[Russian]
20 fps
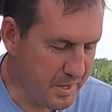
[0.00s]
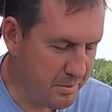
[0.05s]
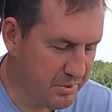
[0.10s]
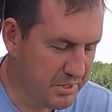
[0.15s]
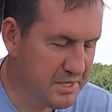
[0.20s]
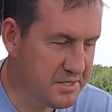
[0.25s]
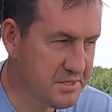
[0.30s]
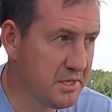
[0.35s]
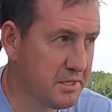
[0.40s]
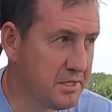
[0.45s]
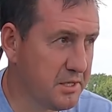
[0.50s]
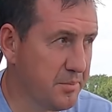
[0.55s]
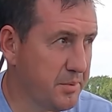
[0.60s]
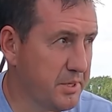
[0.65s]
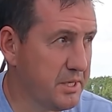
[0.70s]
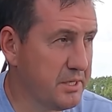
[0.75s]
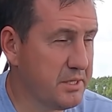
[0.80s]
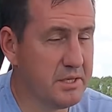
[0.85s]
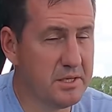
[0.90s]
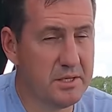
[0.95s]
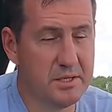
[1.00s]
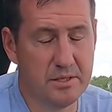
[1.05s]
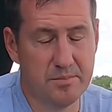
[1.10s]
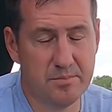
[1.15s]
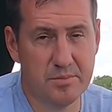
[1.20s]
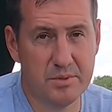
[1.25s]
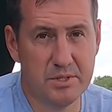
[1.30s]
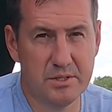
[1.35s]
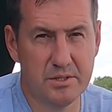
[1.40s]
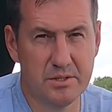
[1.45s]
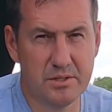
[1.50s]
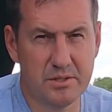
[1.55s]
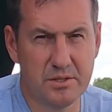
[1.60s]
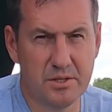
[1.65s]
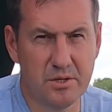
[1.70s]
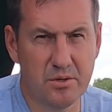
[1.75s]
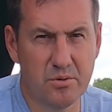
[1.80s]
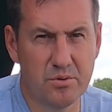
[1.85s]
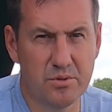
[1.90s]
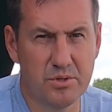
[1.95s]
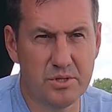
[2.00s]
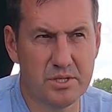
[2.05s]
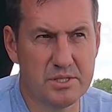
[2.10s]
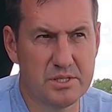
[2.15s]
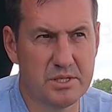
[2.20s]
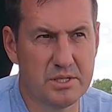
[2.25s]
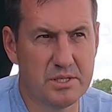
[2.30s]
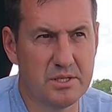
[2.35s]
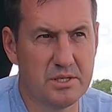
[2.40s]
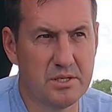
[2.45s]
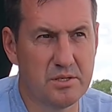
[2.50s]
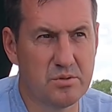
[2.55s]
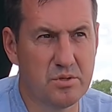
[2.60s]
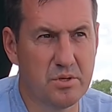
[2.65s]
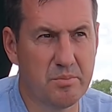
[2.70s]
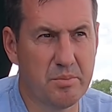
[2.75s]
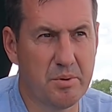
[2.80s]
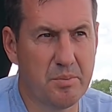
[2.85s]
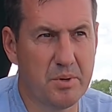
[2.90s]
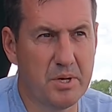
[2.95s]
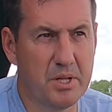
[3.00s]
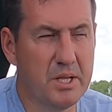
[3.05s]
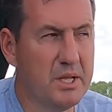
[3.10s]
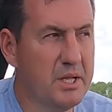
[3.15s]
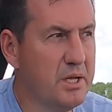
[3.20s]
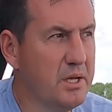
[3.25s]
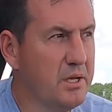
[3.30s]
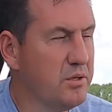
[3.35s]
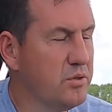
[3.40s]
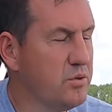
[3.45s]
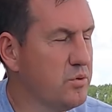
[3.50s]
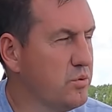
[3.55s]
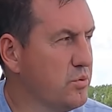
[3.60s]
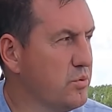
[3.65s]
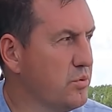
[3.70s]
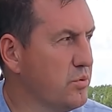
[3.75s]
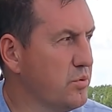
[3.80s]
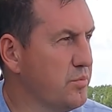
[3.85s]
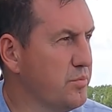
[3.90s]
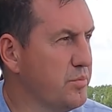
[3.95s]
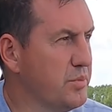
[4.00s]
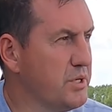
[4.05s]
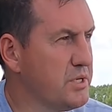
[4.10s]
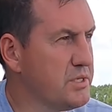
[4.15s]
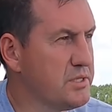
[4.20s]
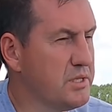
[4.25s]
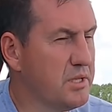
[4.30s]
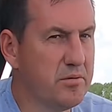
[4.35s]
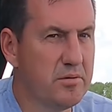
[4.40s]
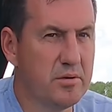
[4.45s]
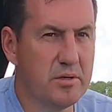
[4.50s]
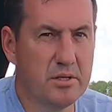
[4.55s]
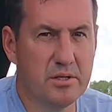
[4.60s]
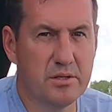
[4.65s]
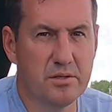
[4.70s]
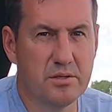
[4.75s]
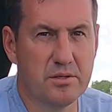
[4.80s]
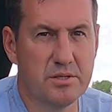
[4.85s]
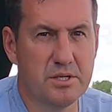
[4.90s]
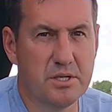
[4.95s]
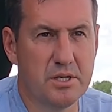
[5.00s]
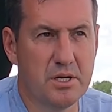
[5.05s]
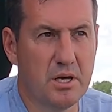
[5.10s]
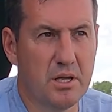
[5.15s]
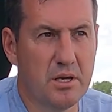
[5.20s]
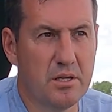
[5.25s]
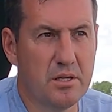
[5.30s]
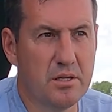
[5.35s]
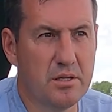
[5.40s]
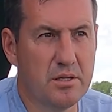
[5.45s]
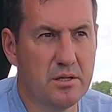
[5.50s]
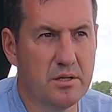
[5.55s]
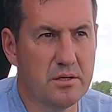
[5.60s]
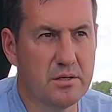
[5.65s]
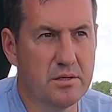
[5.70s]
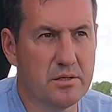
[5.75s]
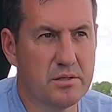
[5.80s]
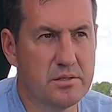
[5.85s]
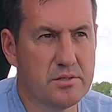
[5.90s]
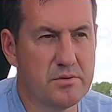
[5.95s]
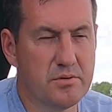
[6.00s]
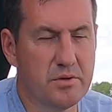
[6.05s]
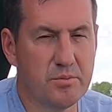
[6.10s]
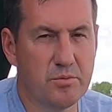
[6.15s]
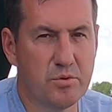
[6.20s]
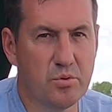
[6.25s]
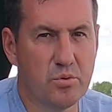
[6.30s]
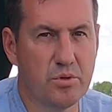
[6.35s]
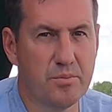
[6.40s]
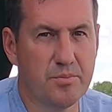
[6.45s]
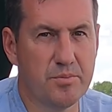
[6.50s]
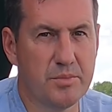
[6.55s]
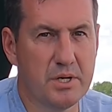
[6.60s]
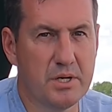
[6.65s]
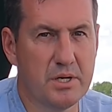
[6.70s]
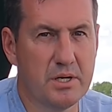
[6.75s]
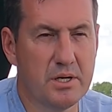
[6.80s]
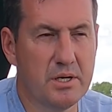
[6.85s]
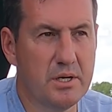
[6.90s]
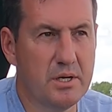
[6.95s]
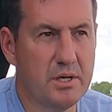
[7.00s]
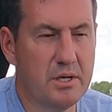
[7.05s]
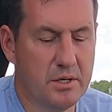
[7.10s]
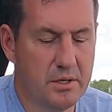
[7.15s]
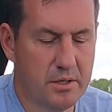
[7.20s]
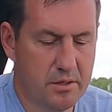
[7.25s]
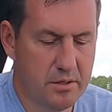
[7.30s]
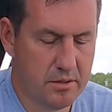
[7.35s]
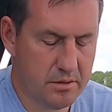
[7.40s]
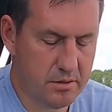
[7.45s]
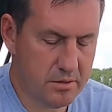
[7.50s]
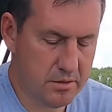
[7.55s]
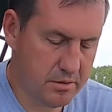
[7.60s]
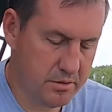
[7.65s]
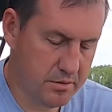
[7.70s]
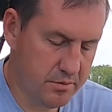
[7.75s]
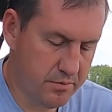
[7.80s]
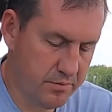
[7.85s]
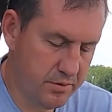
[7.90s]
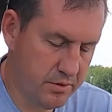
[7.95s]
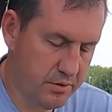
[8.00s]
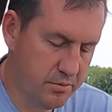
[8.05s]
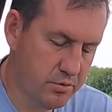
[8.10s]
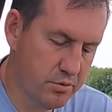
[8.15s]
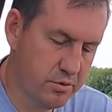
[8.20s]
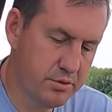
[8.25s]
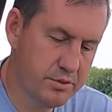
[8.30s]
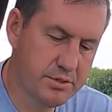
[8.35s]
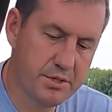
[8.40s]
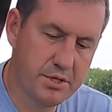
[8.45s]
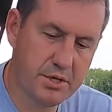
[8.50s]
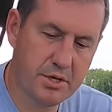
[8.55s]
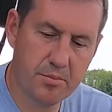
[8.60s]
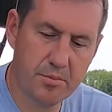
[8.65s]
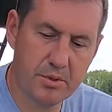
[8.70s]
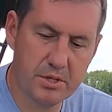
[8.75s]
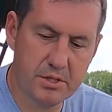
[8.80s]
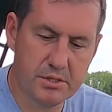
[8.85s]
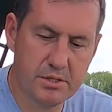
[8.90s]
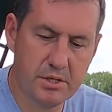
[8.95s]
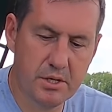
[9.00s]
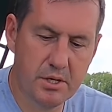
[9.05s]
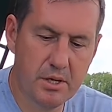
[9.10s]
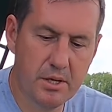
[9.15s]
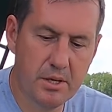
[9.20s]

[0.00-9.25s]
По насадкам. Когда мы три года назад я сюда попал, то мы разлавливали этот дикарь э, с своим другом на э, фирму Sticky Baits.